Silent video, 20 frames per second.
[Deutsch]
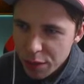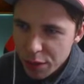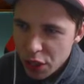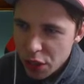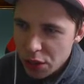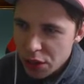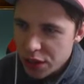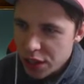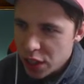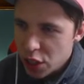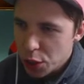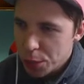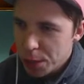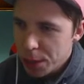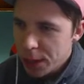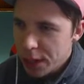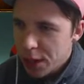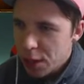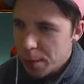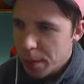Wir können uns das ja
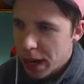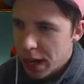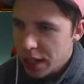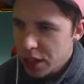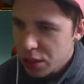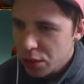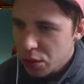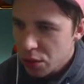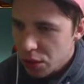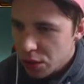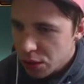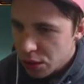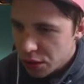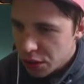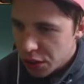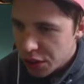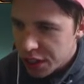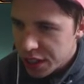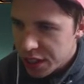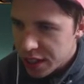später nochmal angucken.
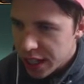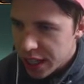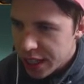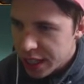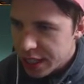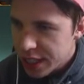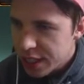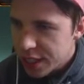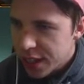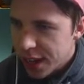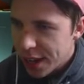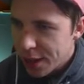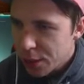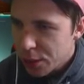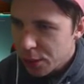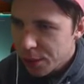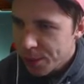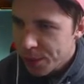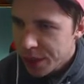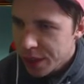Und noch eine seltene
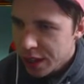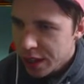Tarnung.